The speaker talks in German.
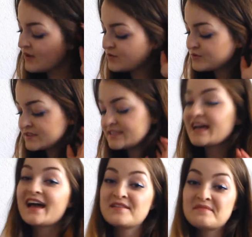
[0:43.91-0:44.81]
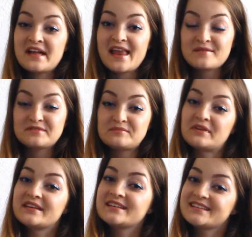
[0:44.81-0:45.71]
Und einmal habe ich
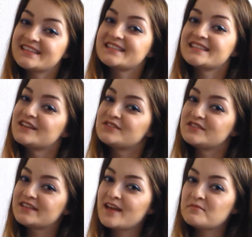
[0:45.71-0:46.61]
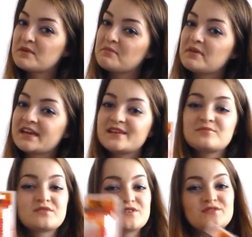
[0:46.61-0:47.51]
mir, das ist natürlich kein Baby Pinker
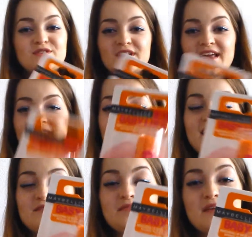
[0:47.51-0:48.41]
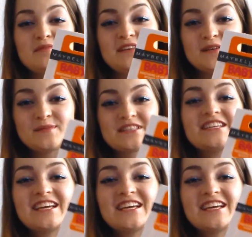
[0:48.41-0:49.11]
Lippenstift, sondern ein Baby Lips.